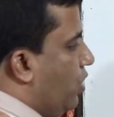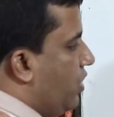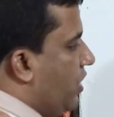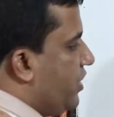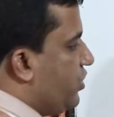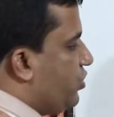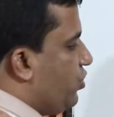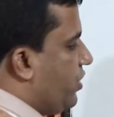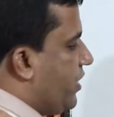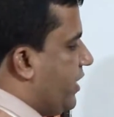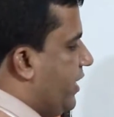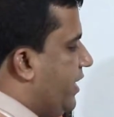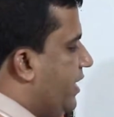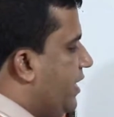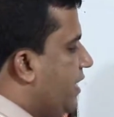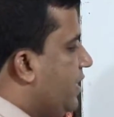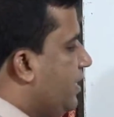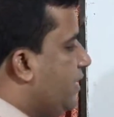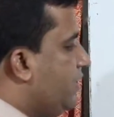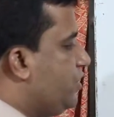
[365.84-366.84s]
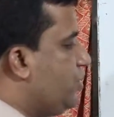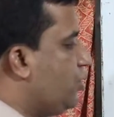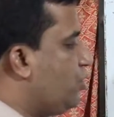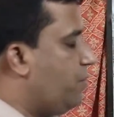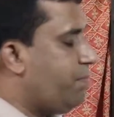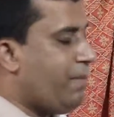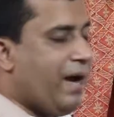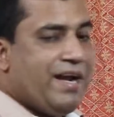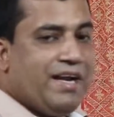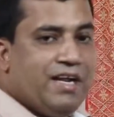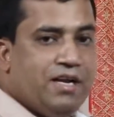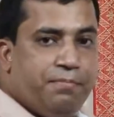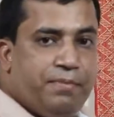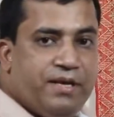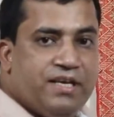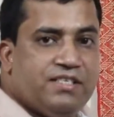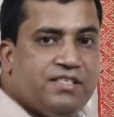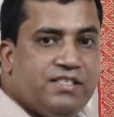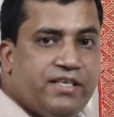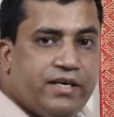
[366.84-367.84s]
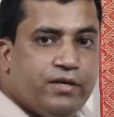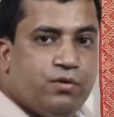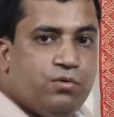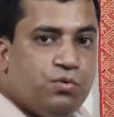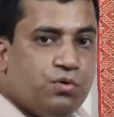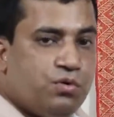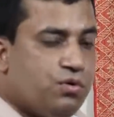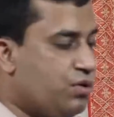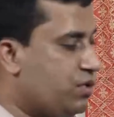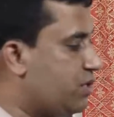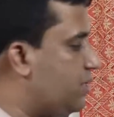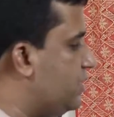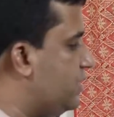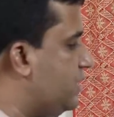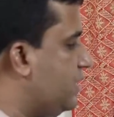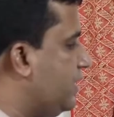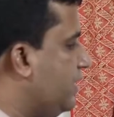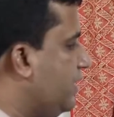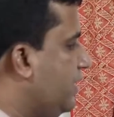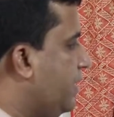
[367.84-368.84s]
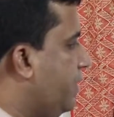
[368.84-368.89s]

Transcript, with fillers: ভগ্নাংশকে যখন বাইনারি বেস দিয়ে গুণ করতেছি